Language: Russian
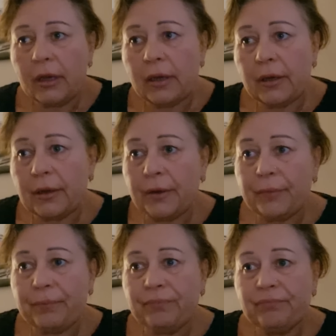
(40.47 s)
э,
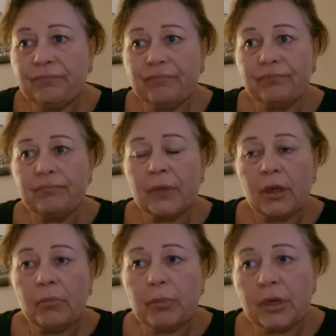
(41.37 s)

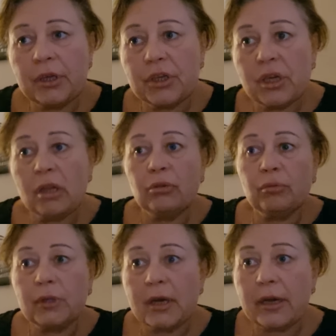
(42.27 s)
приезжал
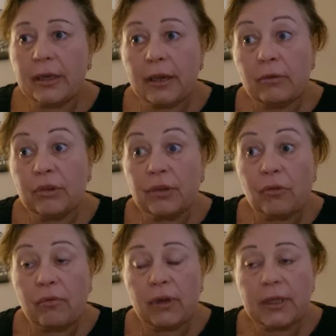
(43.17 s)
туда, я вот его
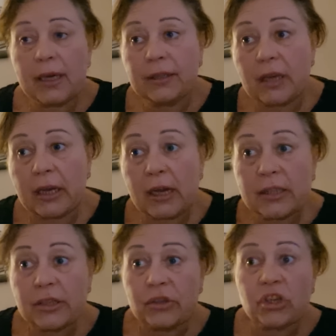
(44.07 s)
фанатка
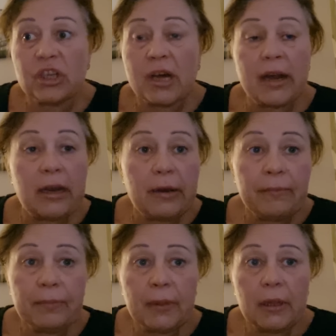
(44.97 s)
Кассеншталь,
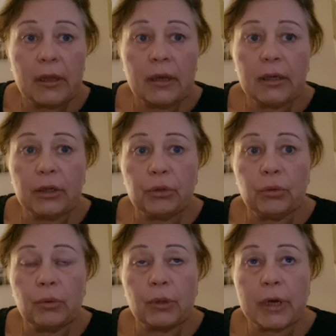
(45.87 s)

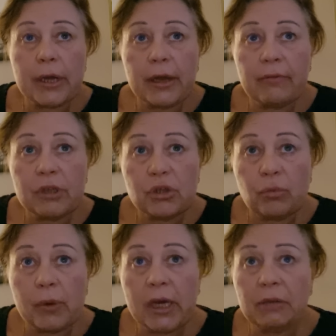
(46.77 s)
которая
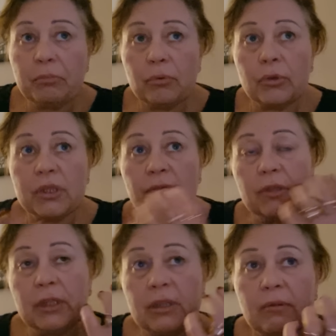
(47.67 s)
выступает против
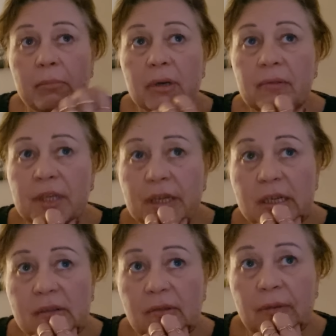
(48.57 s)
вот этого
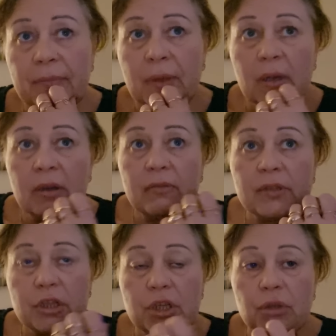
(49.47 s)
правительства в
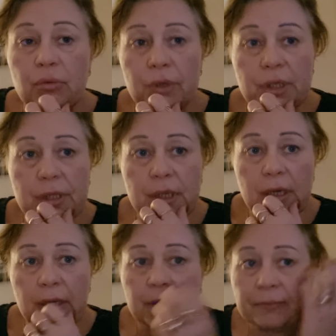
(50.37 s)
защиту
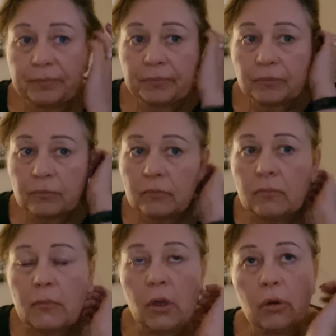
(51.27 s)
детей.
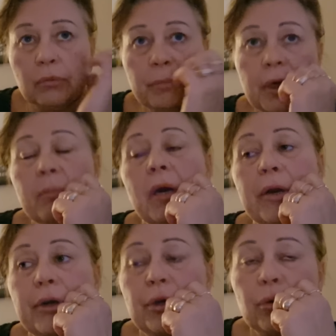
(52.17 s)
Он прямо
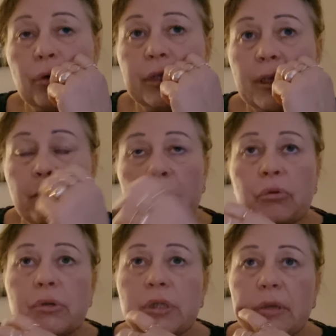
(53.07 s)
орет, я
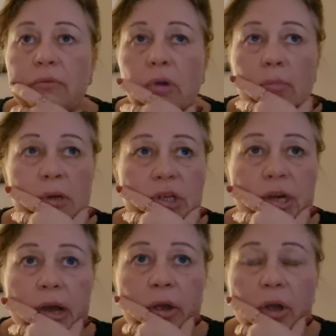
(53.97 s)
просто его
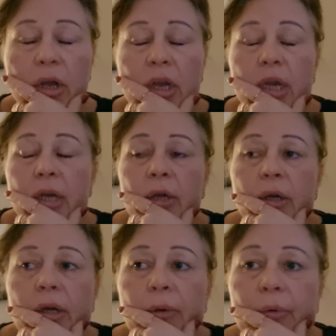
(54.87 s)
обожаю.
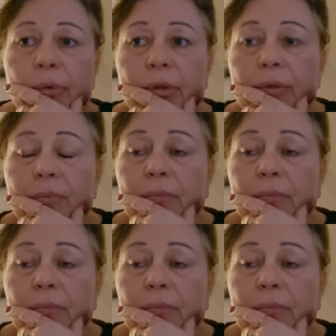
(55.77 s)
Он